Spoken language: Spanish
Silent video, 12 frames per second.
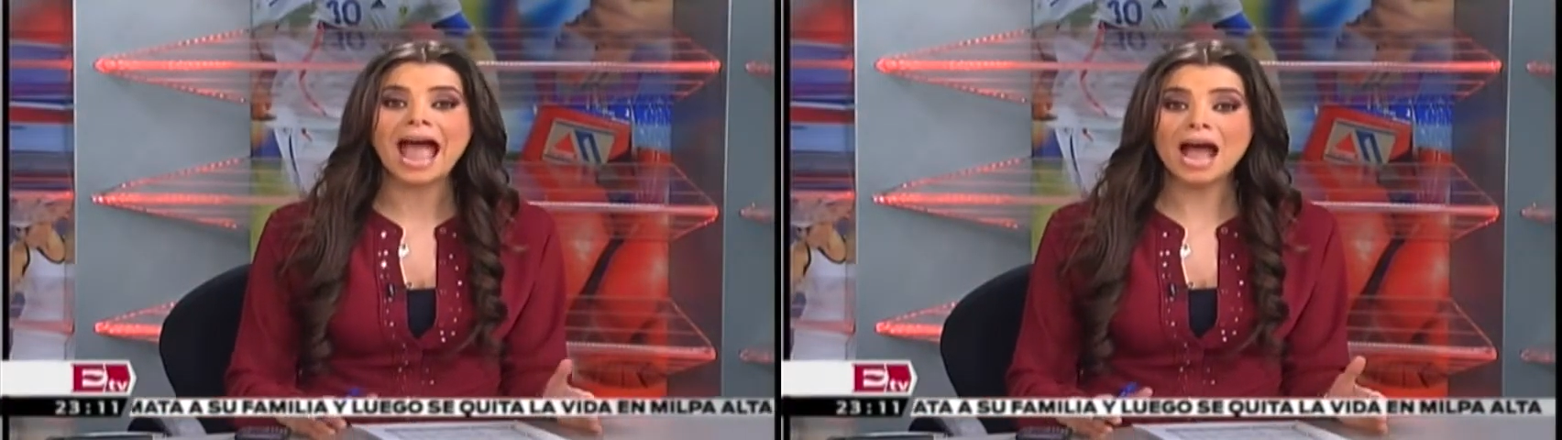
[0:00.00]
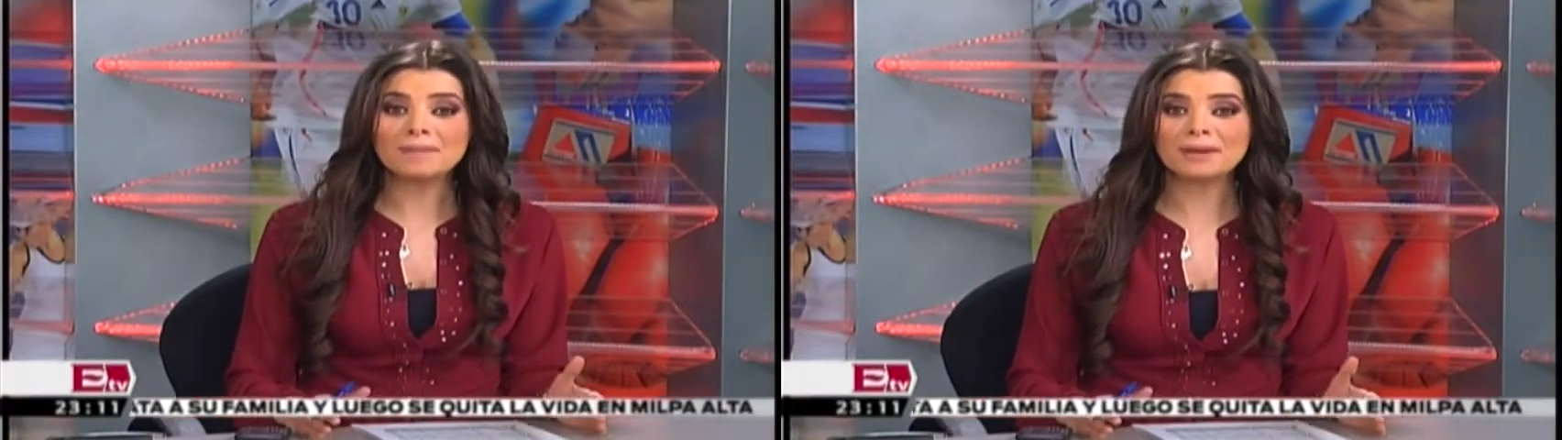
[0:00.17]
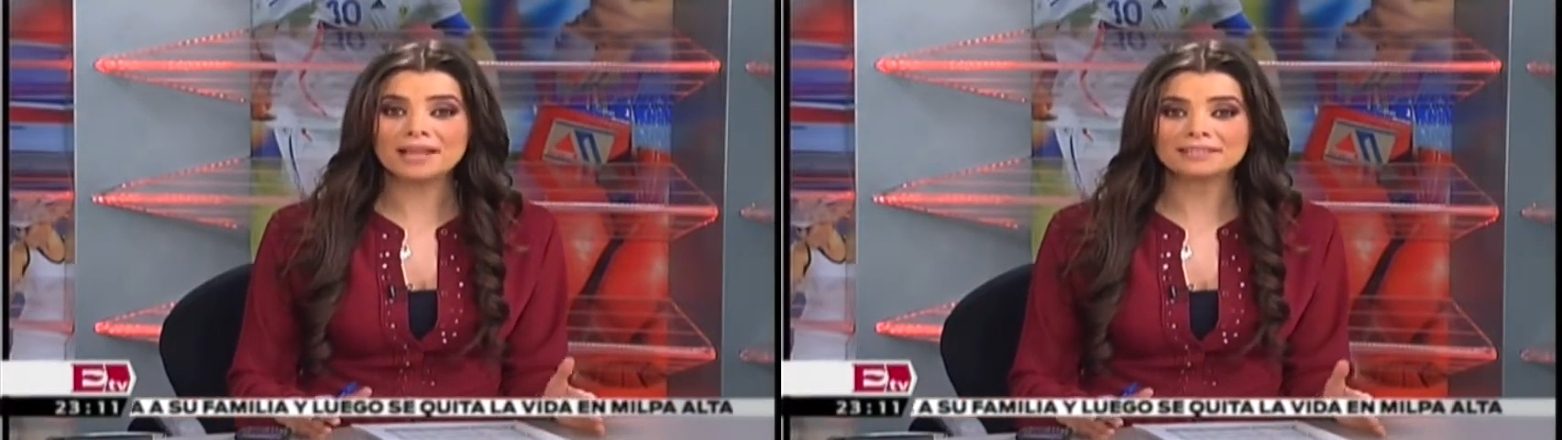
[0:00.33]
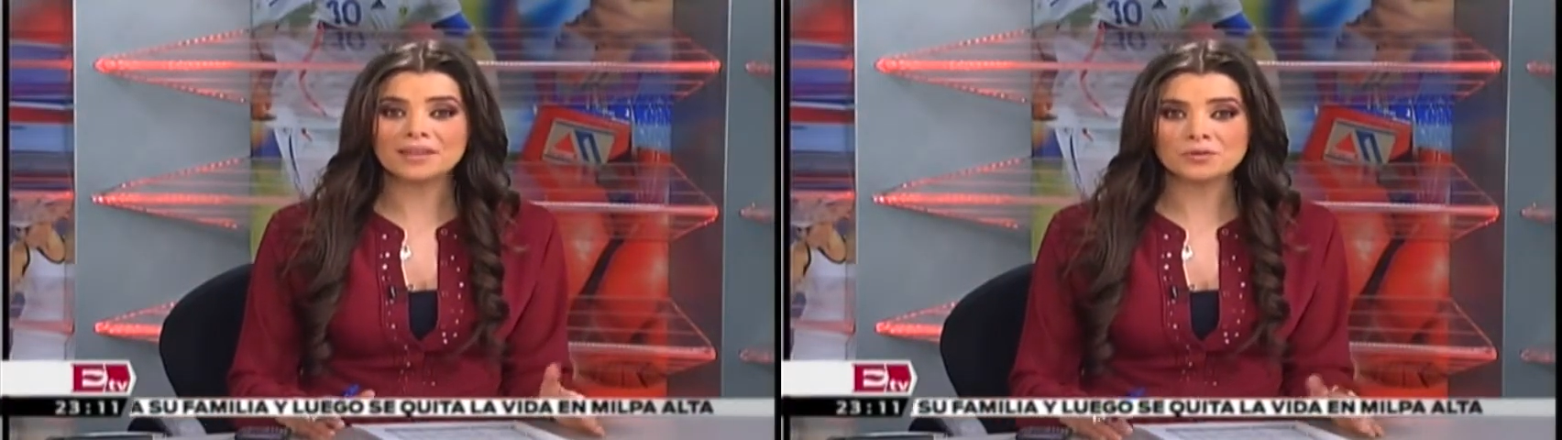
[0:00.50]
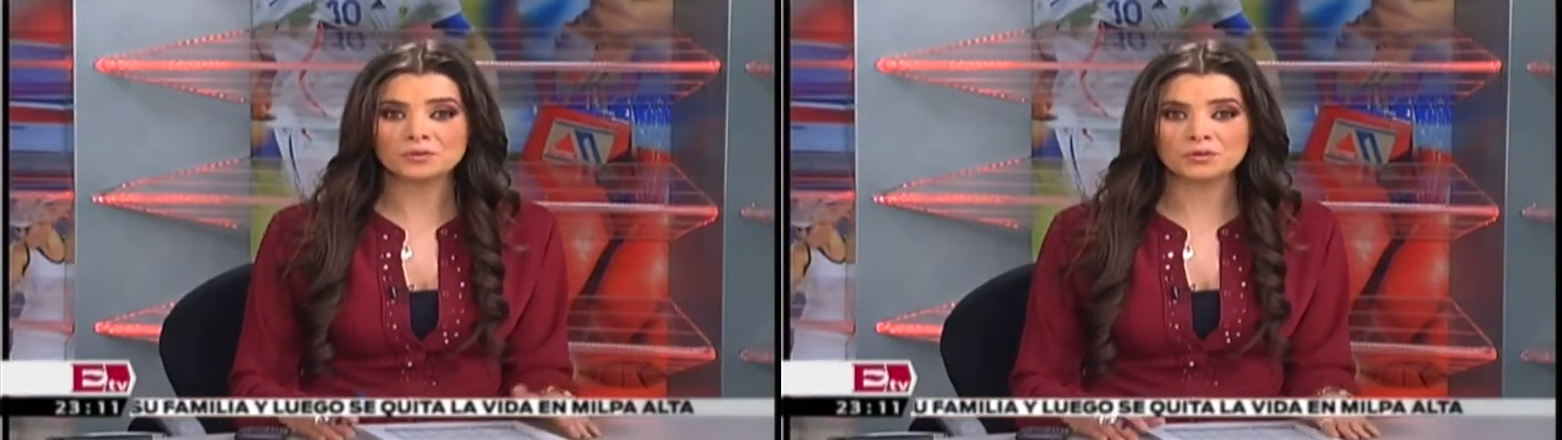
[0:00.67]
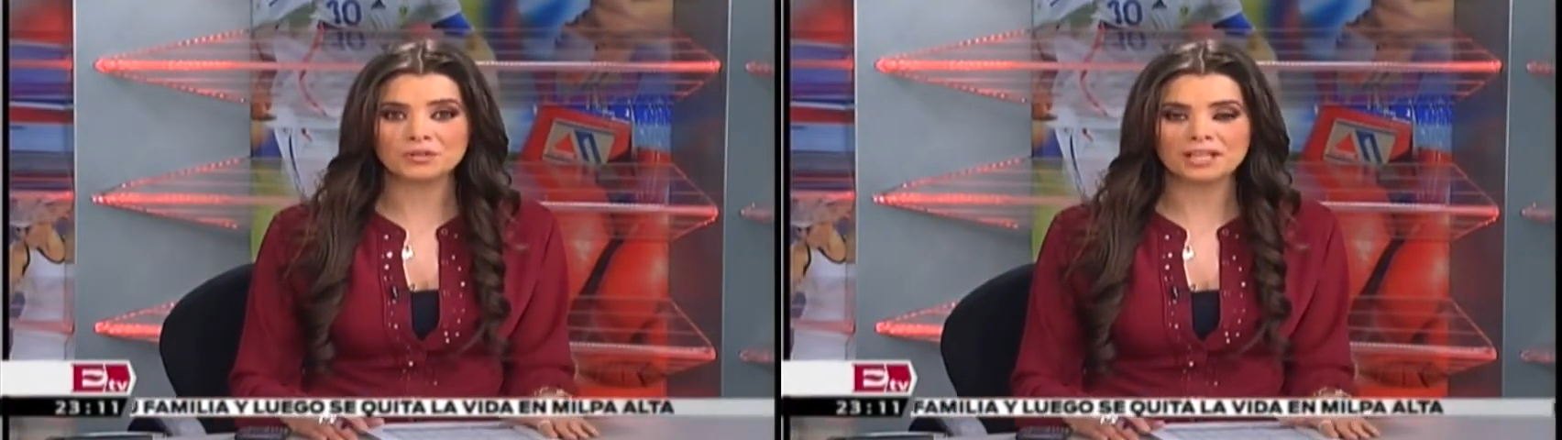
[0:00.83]
ha
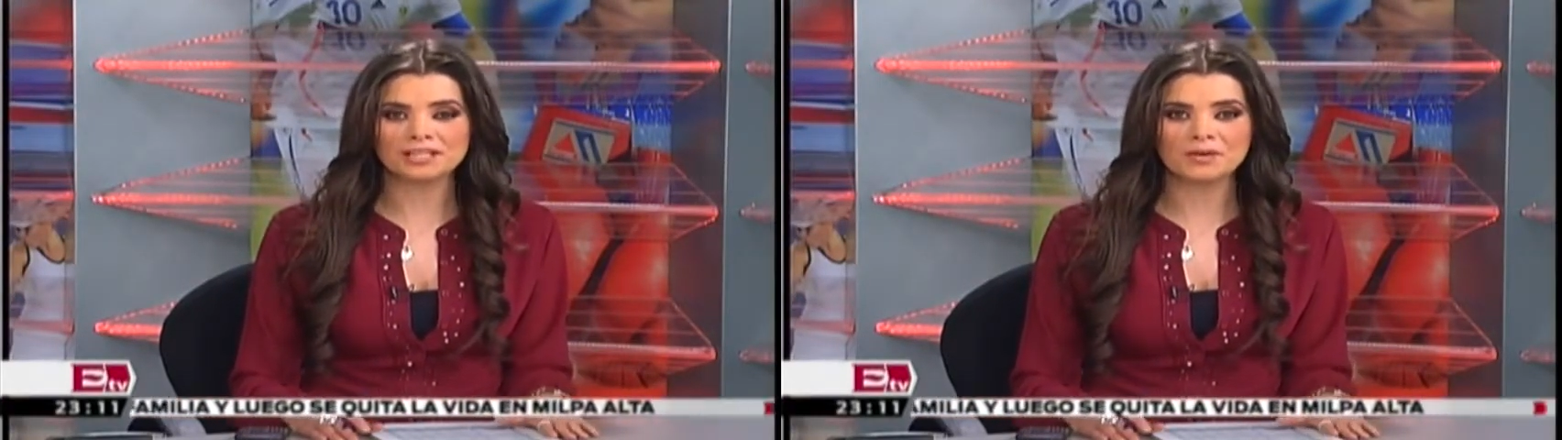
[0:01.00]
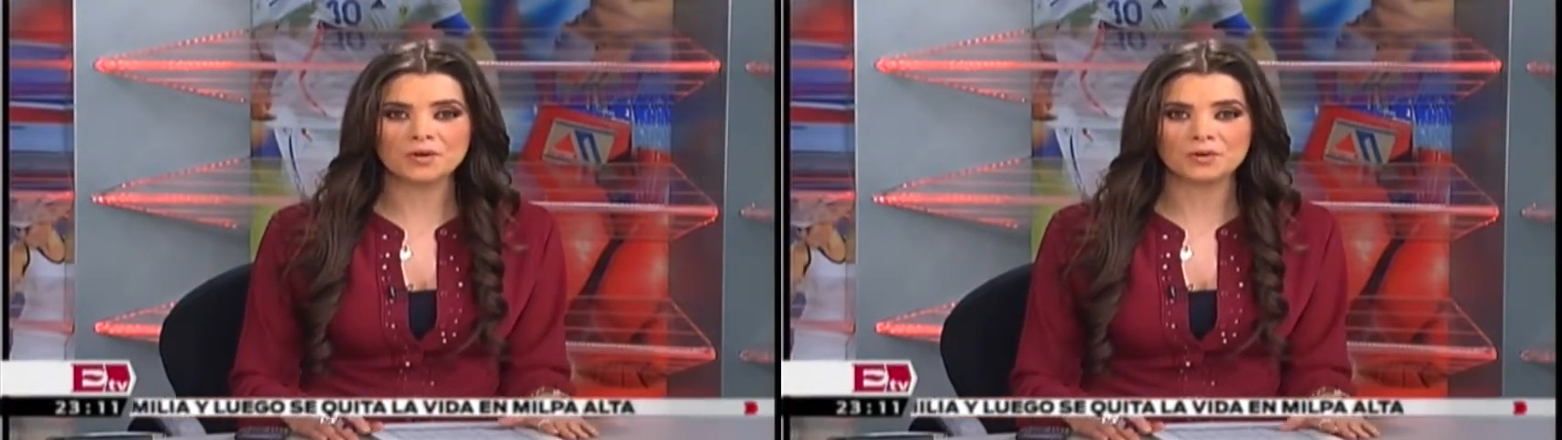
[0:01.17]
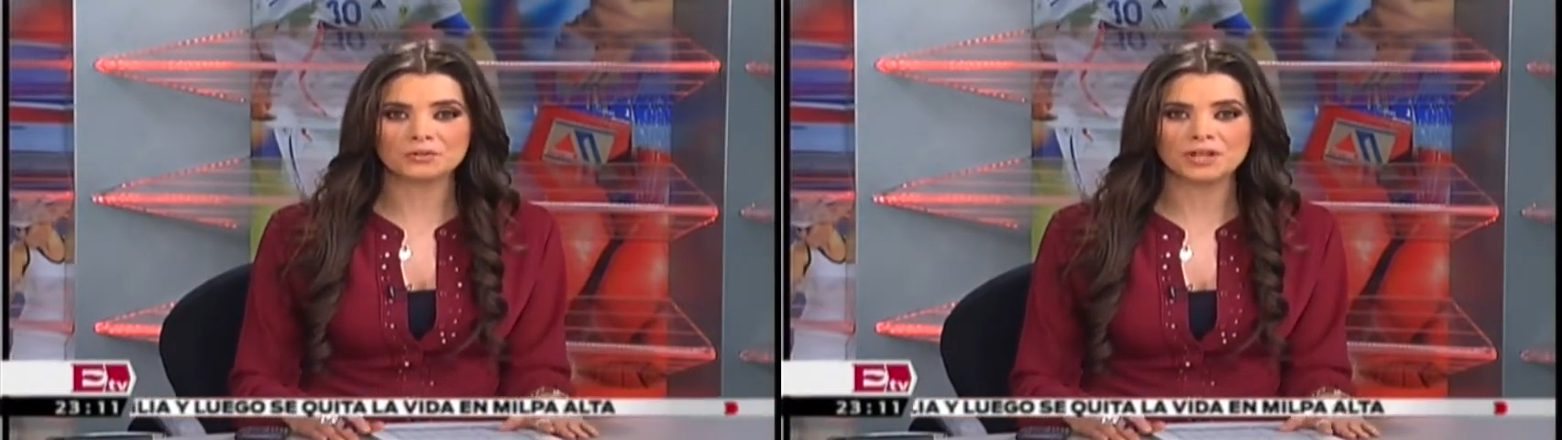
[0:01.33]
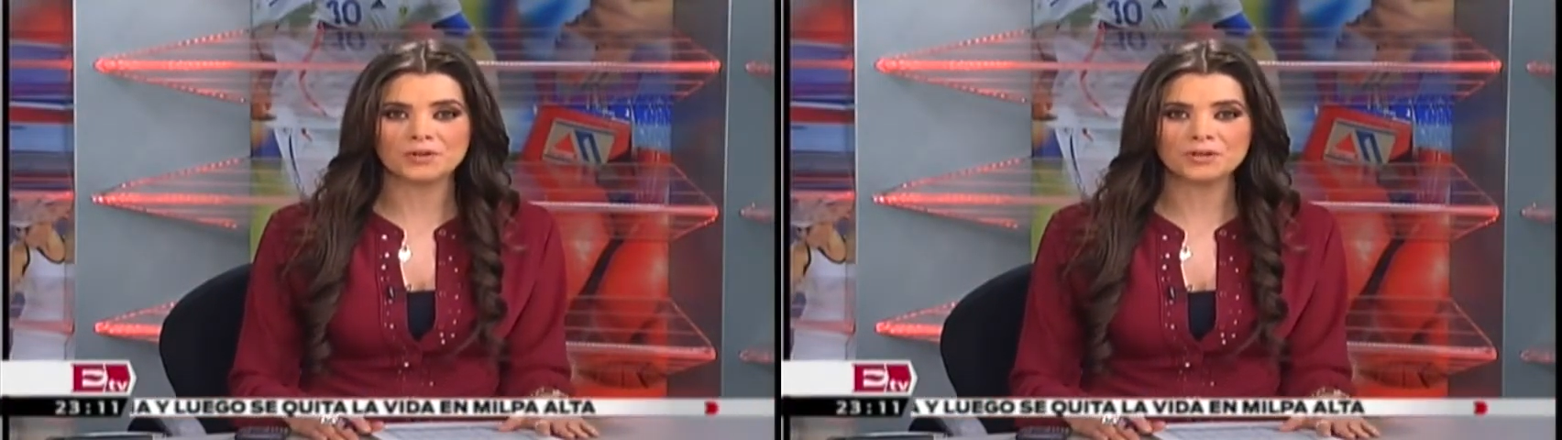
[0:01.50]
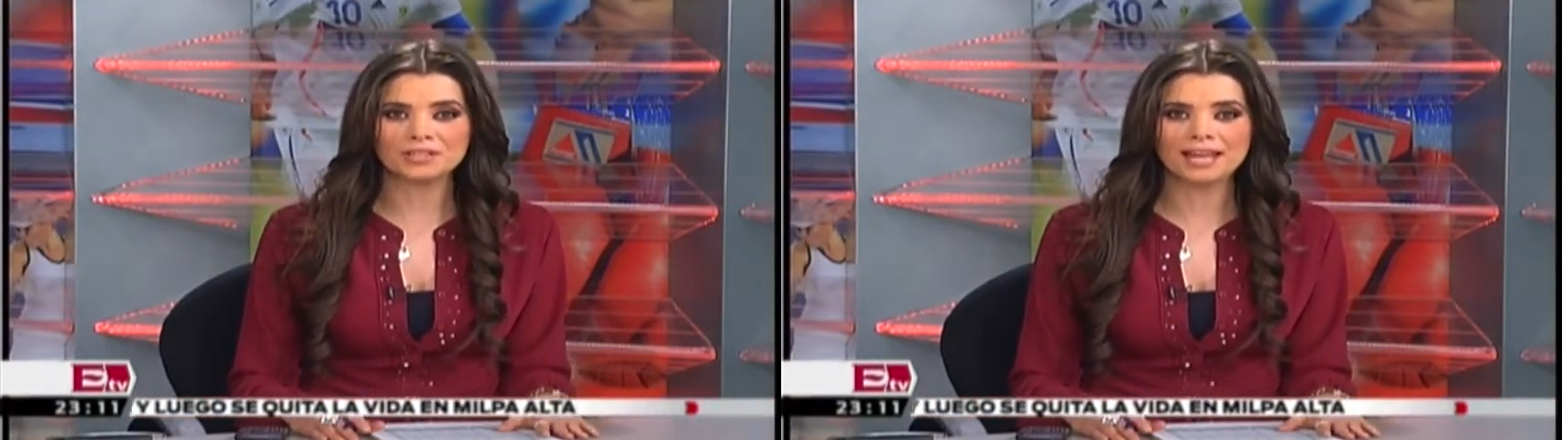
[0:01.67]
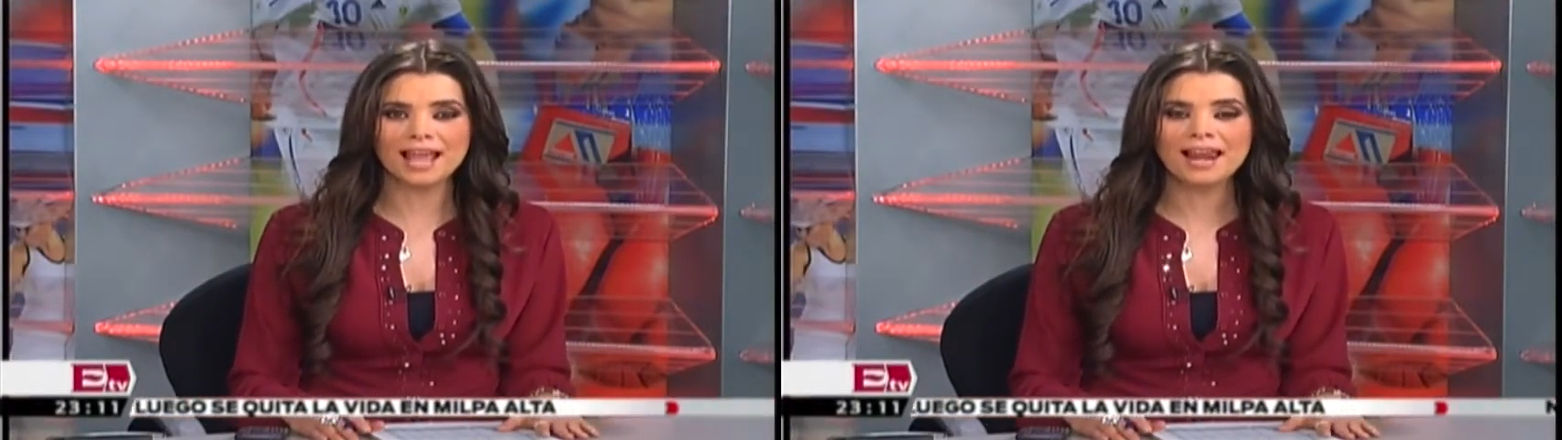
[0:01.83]
planteado su técnico José
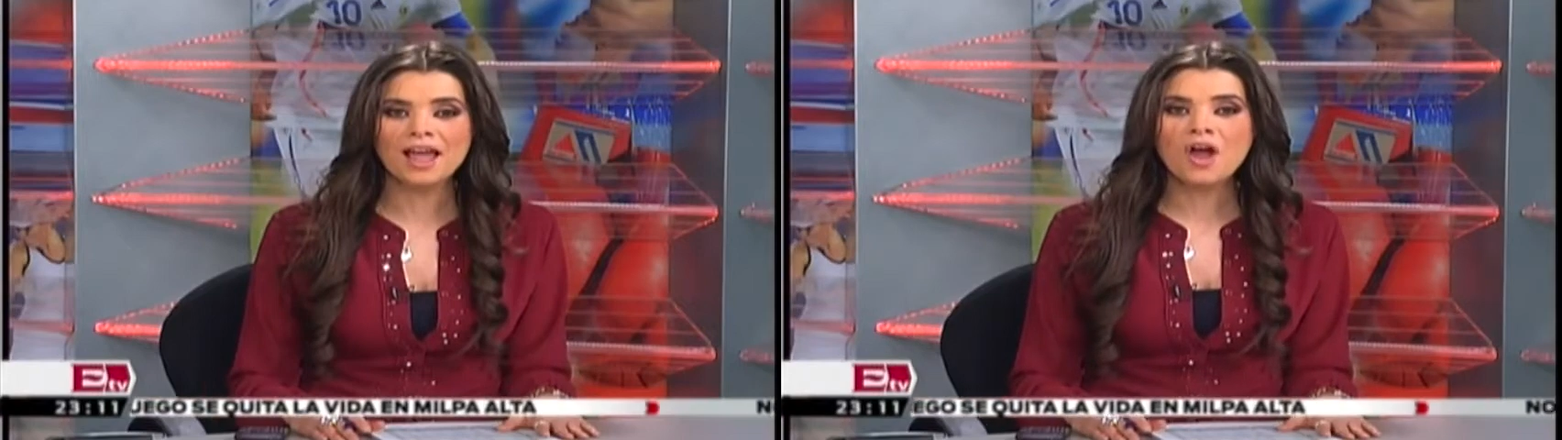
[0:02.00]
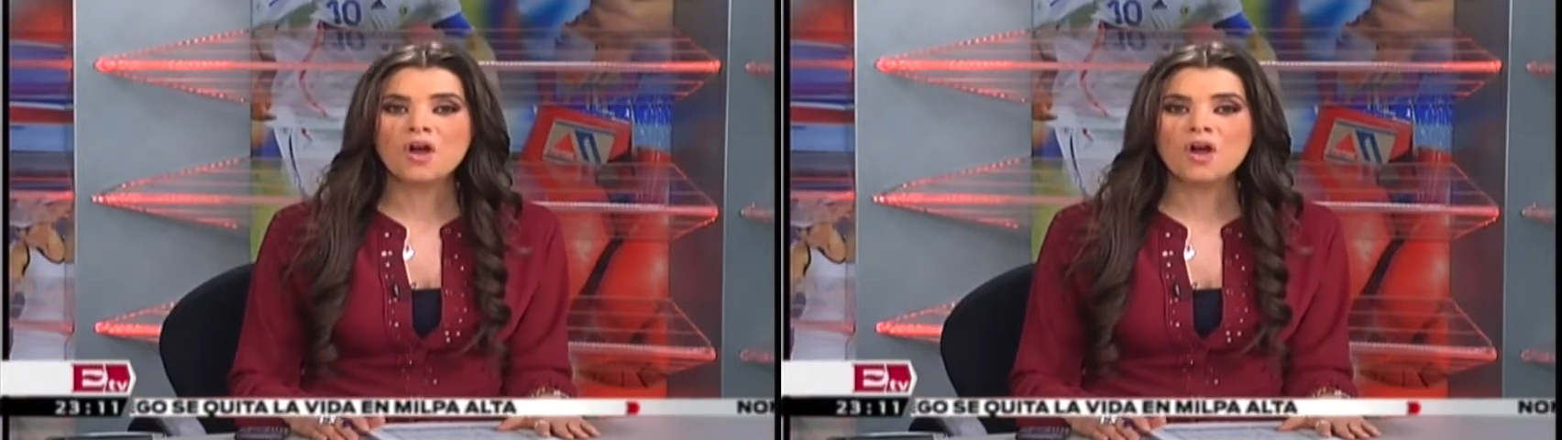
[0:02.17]
Luis Real,